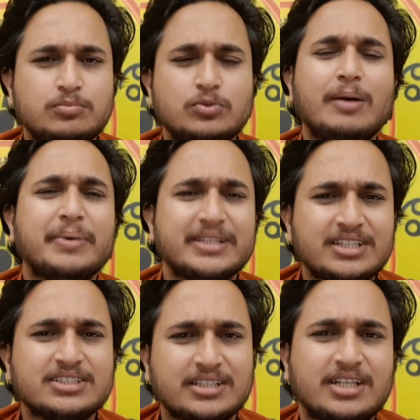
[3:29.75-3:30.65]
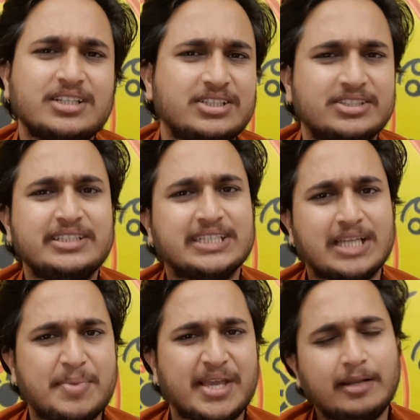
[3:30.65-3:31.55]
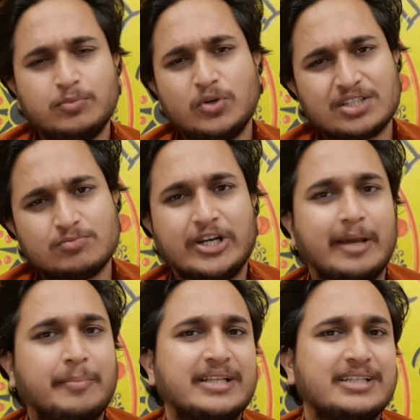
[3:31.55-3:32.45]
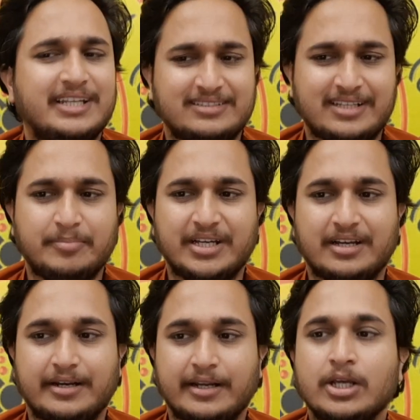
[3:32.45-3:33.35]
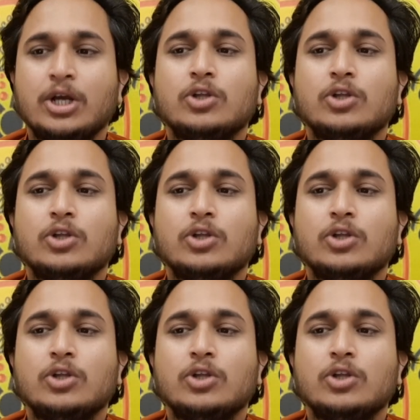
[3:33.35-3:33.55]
पूरा पंद्रह सत्रह हज़ार जितनी एस जा रही है पूरा स्मॉल कैप के अंदर ही एस कर रहे हैं